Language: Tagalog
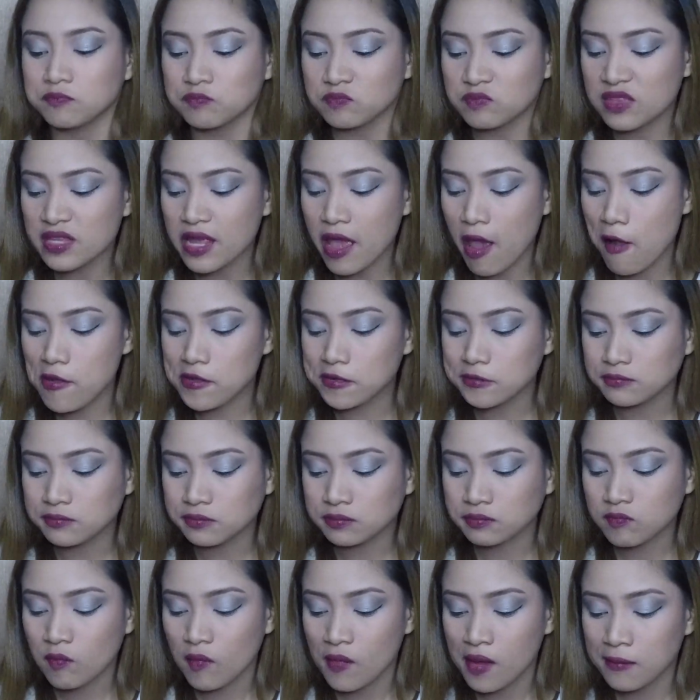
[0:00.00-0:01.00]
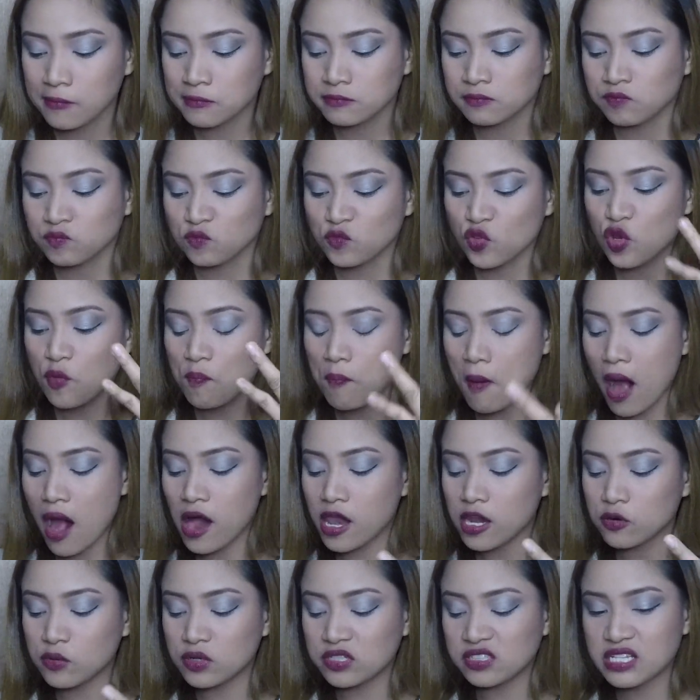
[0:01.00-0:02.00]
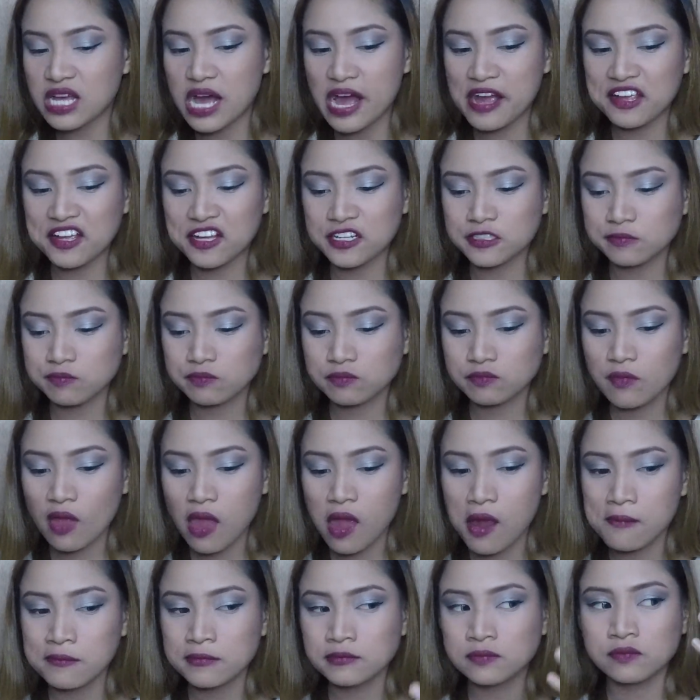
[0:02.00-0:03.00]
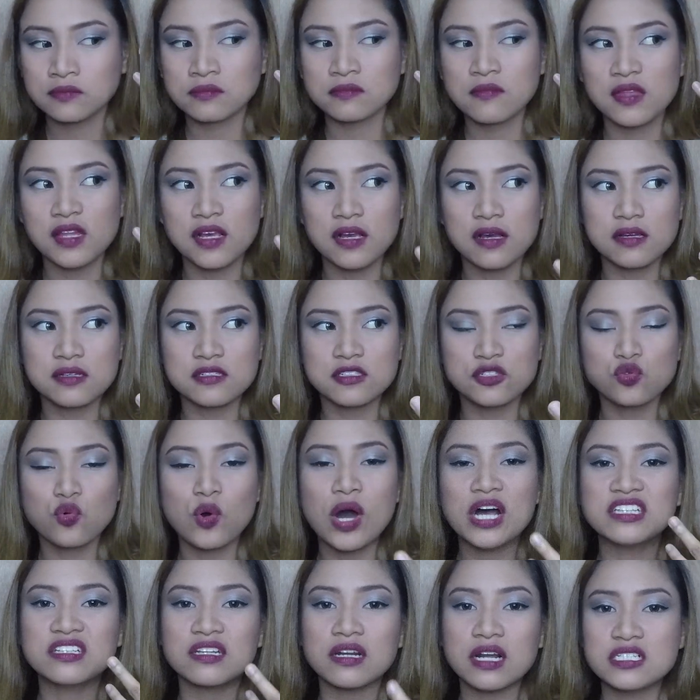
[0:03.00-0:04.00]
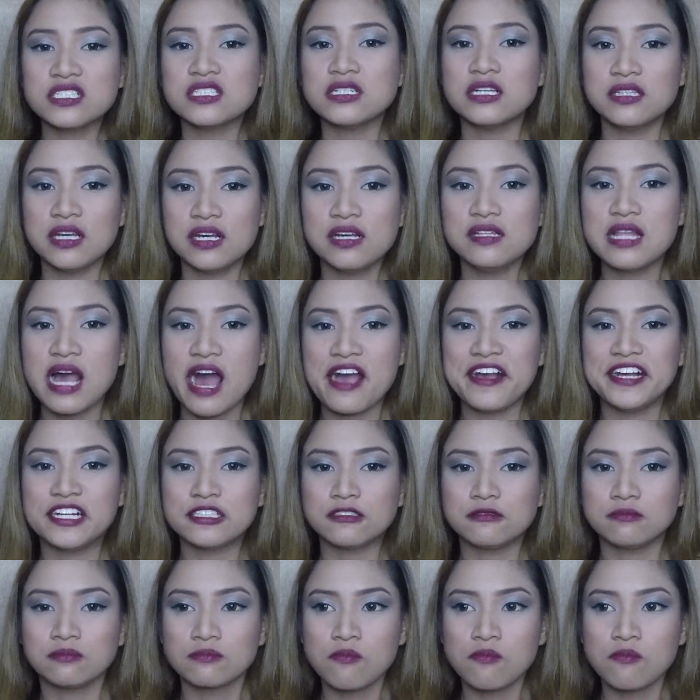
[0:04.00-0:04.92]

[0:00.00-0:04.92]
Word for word: And then, yung pangalawang diet is one rice a day diet.